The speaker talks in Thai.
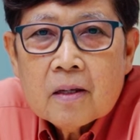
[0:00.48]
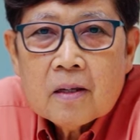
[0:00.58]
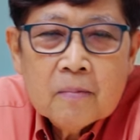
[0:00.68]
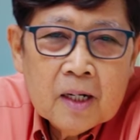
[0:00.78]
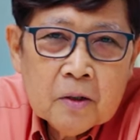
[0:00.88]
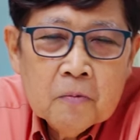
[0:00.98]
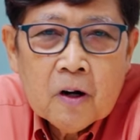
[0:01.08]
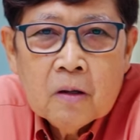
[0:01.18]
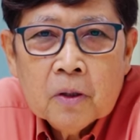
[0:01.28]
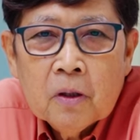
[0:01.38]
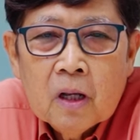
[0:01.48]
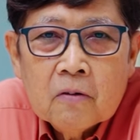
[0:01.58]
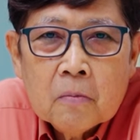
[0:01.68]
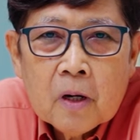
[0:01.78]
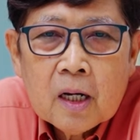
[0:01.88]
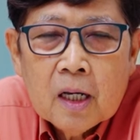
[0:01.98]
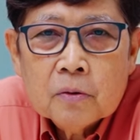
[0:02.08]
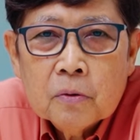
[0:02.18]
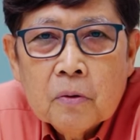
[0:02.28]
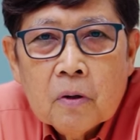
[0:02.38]
สวัสดีคุณมารามตุลลอฮฺวะบรักา
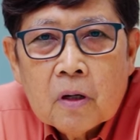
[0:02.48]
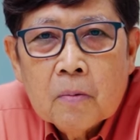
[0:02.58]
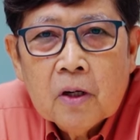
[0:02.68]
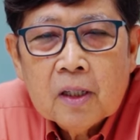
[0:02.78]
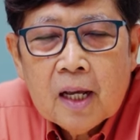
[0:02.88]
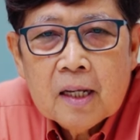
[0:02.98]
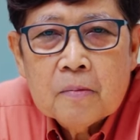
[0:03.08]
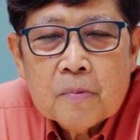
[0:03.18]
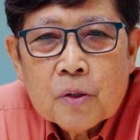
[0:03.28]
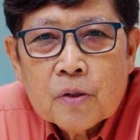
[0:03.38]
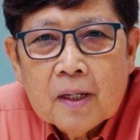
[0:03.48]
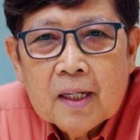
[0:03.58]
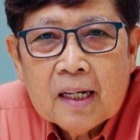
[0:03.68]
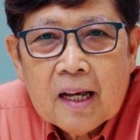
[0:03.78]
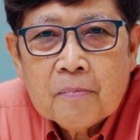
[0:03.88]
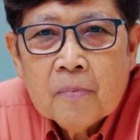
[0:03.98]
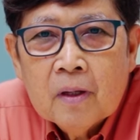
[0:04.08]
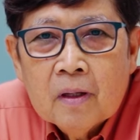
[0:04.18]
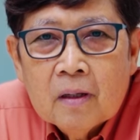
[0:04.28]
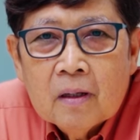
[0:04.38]
ตุรบดอนคารีมสวัสดีครับ
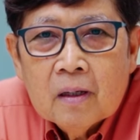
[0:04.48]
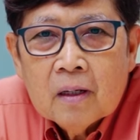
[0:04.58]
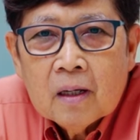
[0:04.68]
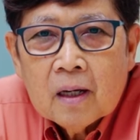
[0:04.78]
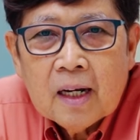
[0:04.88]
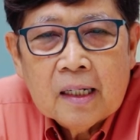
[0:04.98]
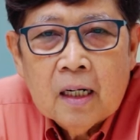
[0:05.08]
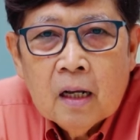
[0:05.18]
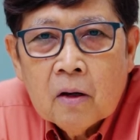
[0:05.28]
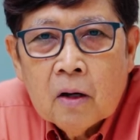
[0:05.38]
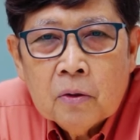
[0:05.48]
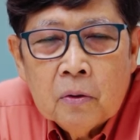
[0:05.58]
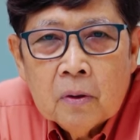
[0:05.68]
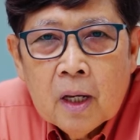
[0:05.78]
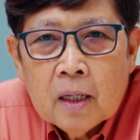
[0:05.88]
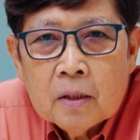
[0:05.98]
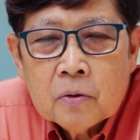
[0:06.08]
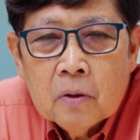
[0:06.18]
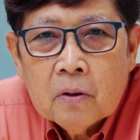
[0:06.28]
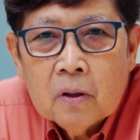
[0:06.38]
ขณะนี้เราก็อยู่ใน
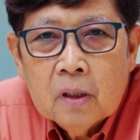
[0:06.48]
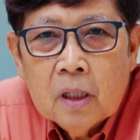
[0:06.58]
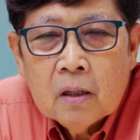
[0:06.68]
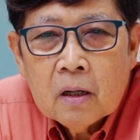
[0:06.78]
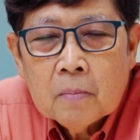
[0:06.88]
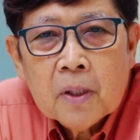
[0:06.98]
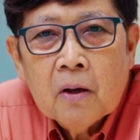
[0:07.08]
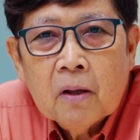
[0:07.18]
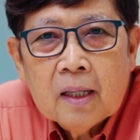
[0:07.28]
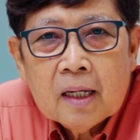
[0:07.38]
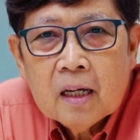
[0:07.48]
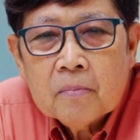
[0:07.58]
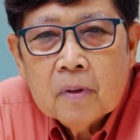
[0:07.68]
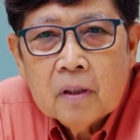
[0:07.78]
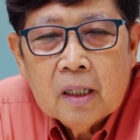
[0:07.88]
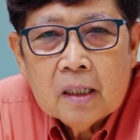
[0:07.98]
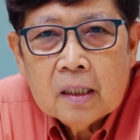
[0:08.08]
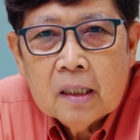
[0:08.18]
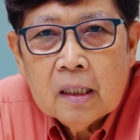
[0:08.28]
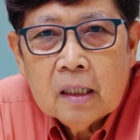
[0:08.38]
ช่วงของเดือนรบดอนนะครับ เดือน
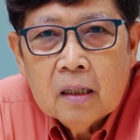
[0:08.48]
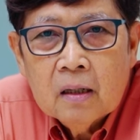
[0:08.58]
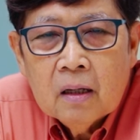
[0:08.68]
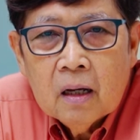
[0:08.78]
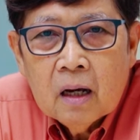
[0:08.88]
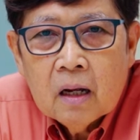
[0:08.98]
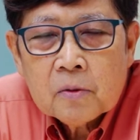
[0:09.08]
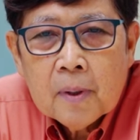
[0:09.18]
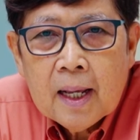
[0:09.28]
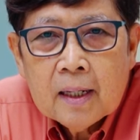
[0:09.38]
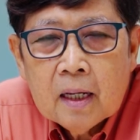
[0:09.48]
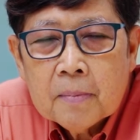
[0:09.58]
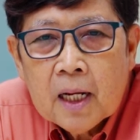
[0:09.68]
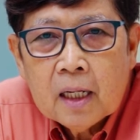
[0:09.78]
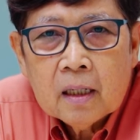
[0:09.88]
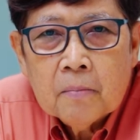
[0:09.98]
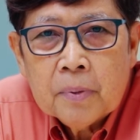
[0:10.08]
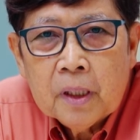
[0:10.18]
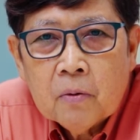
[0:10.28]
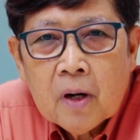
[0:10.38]
ที่อัลสุลาได้ประทานคัม
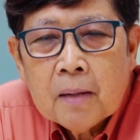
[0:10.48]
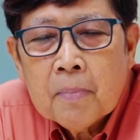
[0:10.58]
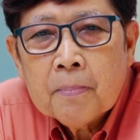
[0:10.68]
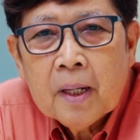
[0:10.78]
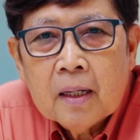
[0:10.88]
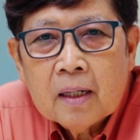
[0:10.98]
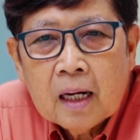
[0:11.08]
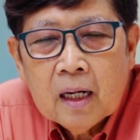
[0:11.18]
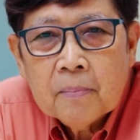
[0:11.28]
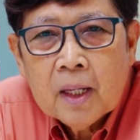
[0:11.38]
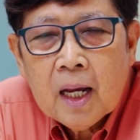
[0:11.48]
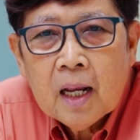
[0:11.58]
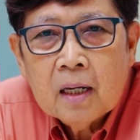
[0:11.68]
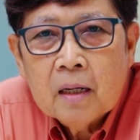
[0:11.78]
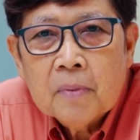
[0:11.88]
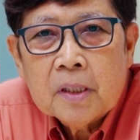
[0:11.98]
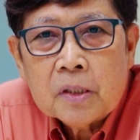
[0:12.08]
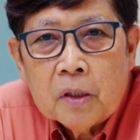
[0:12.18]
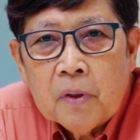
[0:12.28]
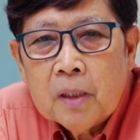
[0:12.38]
ภีร์กุรานมาเป็นทางนำในการดำเนิน
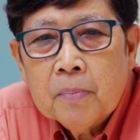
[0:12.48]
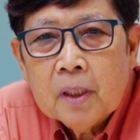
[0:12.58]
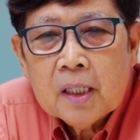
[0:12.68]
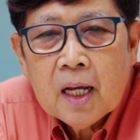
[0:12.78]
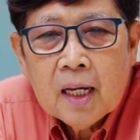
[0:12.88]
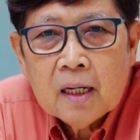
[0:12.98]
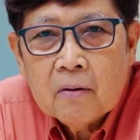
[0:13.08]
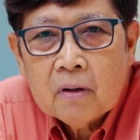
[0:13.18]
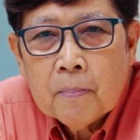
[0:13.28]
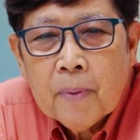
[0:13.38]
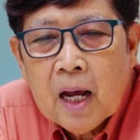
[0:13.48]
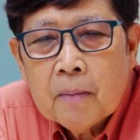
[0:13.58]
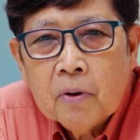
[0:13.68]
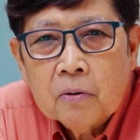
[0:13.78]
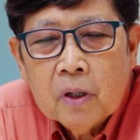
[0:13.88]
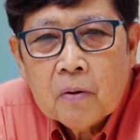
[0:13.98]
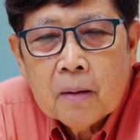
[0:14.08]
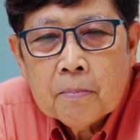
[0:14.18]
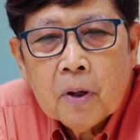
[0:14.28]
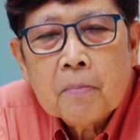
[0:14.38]
ชีวิต เพื่อที่ให้เรากลับไปหาพระองค์ด้วยค
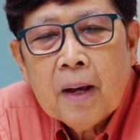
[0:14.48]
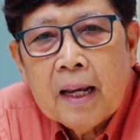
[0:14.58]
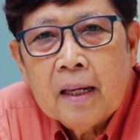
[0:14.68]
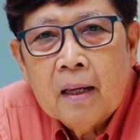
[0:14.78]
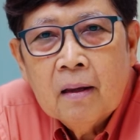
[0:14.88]
วามปลอดภัย